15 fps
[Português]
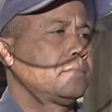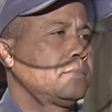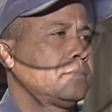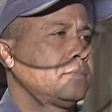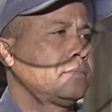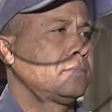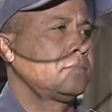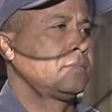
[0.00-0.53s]

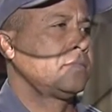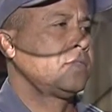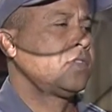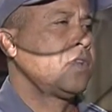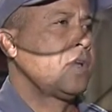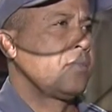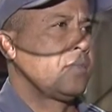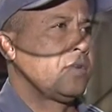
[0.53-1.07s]
família?
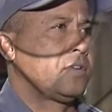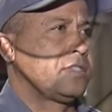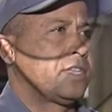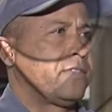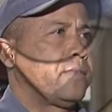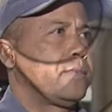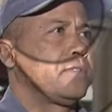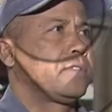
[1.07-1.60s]
Bom,
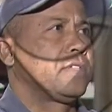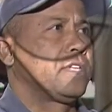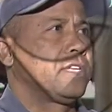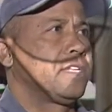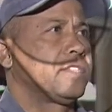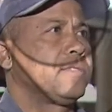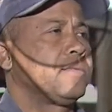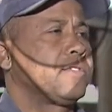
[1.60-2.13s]
estava muito
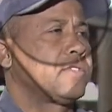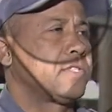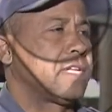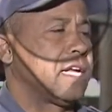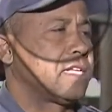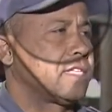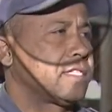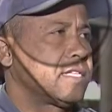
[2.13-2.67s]
triste,
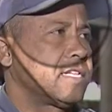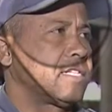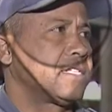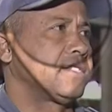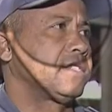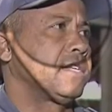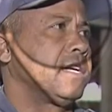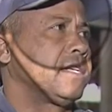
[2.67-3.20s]
emocionado, as
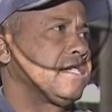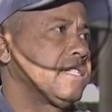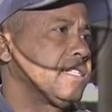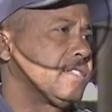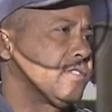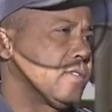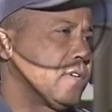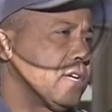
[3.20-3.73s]
crianças, as
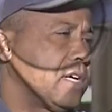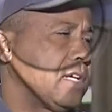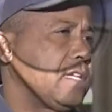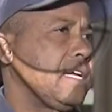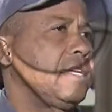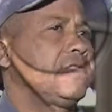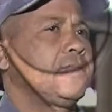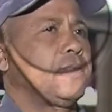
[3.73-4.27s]
crianças chorando,
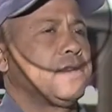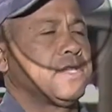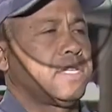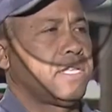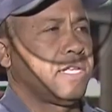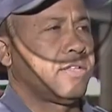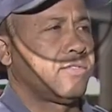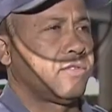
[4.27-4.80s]
a esposa
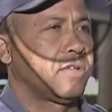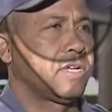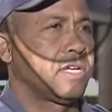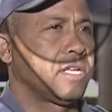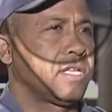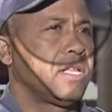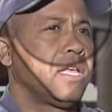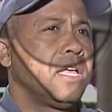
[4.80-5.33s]
dele
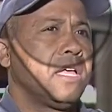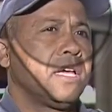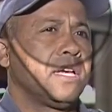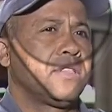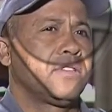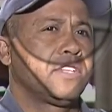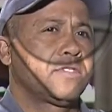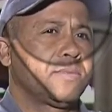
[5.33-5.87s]
chorando,
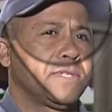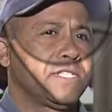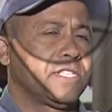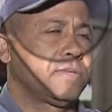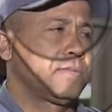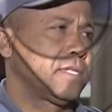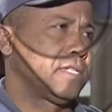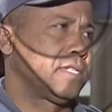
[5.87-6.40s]
e nós
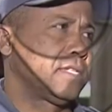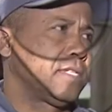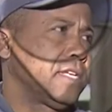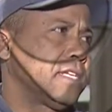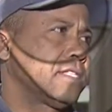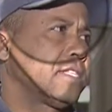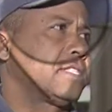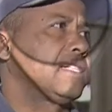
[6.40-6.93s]
prestamos
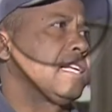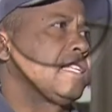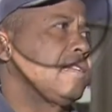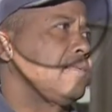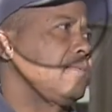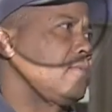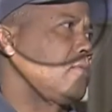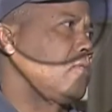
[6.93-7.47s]
assistência,
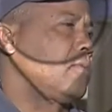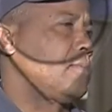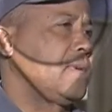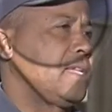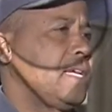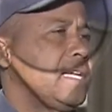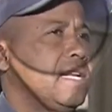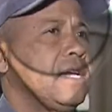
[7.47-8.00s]
resgatamos o corpo para
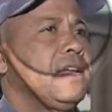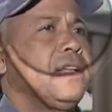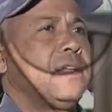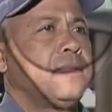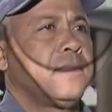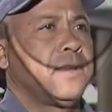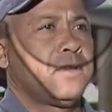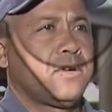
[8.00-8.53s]
dar
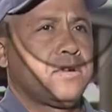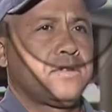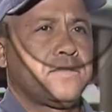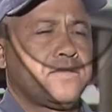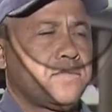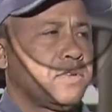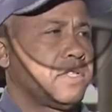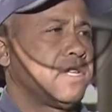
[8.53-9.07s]
melhor
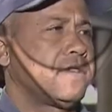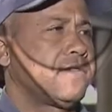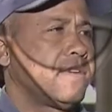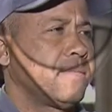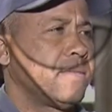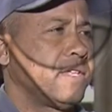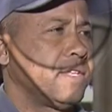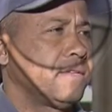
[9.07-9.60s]
conforto à
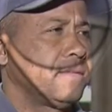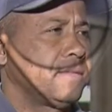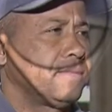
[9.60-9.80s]
família.